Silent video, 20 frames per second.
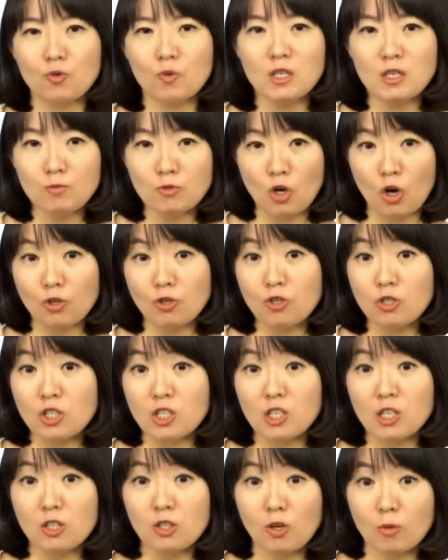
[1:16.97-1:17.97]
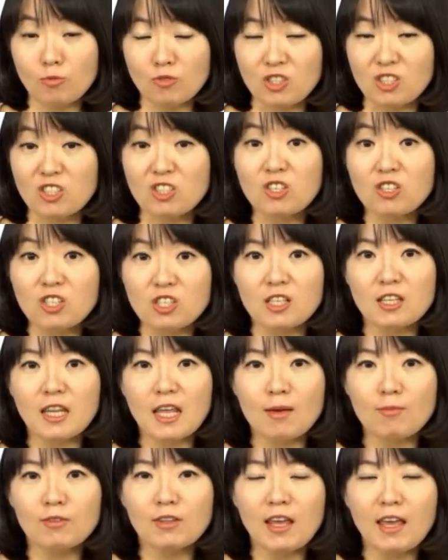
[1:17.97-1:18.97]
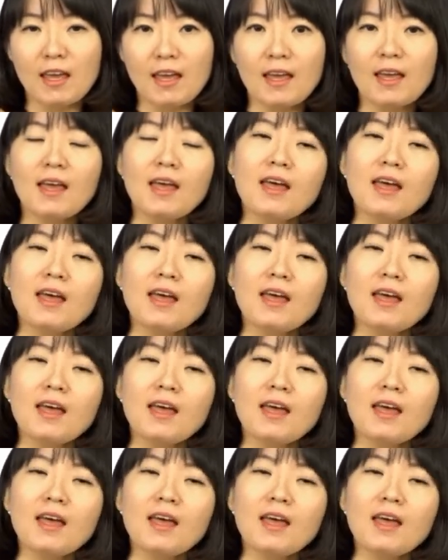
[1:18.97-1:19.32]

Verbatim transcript: 왜냐면 저녁 시간이 너무 늦어지기 때문에